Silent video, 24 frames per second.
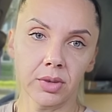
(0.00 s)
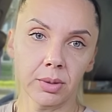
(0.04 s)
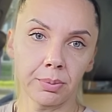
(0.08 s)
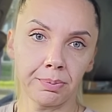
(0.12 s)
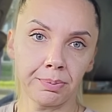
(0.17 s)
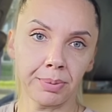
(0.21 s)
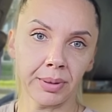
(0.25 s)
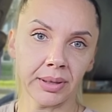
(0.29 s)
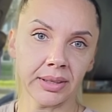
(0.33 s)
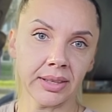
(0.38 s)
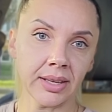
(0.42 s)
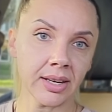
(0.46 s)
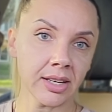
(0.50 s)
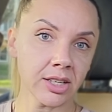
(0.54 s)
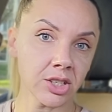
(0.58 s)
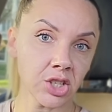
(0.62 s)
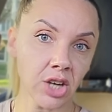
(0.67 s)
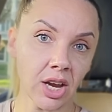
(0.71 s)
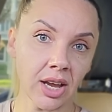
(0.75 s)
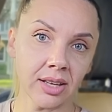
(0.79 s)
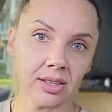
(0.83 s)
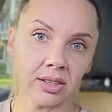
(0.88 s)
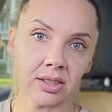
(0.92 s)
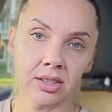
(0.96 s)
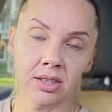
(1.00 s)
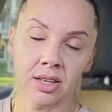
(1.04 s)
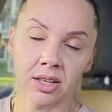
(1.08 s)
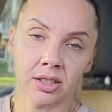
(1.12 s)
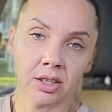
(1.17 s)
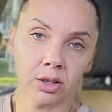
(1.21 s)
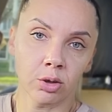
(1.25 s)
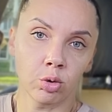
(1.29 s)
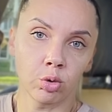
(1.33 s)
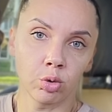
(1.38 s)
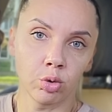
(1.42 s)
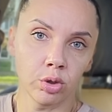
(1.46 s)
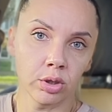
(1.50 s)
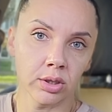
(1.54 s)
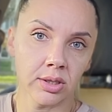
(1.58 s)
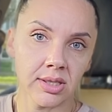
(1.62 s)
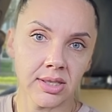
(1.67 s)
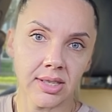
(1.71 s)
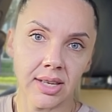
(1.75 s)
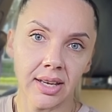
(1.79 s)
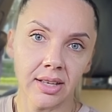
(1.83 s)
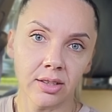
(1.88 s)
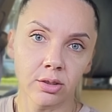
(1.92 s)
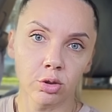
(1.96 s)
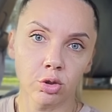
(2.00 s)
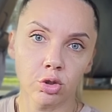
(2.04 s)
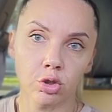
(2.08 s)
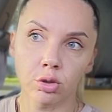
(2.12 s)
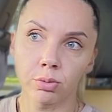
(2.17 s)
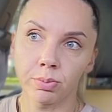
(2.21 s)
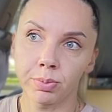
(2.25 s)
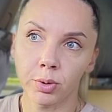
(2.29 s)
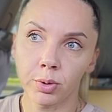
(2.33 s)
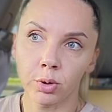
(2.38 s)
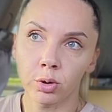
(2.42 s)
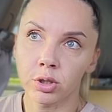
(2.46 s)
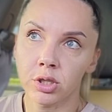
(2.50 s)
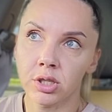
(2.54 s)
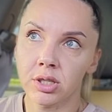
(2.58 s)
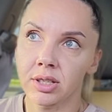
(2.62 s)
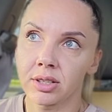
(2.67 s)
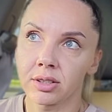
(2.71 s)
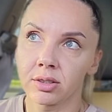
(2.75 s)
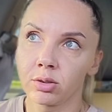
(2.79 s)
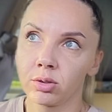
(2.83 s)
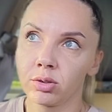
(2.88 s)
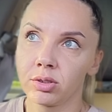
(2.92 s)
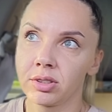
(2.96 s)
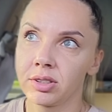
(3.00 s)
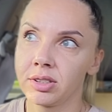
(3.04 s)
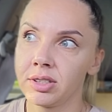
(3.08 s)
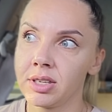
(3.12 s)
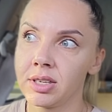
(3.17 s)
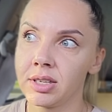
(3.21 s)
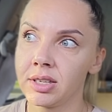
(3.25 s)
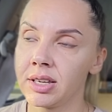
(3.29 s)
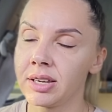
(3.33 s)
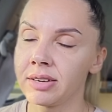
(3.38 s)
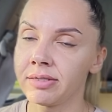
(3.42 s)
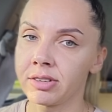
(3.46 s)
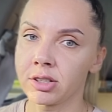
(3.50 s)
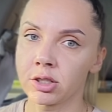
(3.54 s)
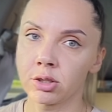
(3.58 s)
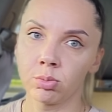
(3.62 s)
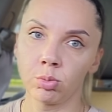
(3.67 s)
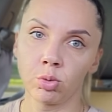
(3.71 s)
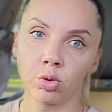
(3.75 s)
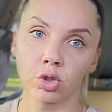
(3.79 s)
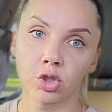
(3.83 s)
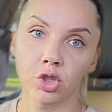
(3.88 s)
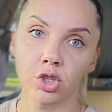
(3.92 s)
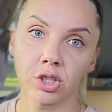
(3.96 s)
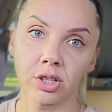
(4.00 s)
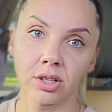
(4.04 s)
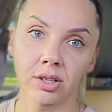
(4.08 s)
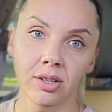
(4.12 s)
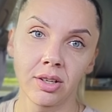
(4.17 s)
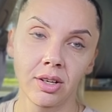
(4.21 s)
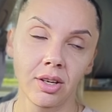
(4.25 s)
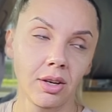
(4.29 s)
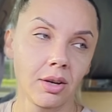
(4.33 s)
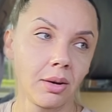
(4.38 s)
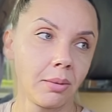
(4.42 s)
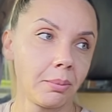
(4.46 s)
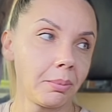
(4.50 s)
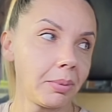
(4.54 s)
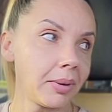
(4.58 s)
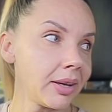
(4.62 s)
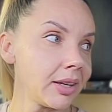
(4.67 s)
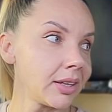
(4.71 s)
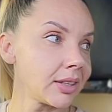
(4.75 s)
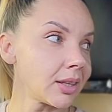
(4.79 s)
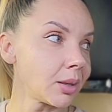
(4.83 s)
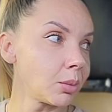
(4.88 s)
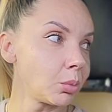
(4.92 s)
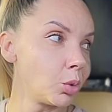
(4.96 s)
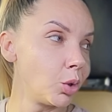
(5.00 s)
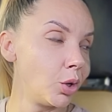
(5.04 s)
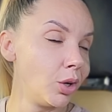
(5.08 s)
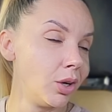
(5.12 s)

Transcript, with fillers: подорожает на такую цену, что просто невозможно. Поэтому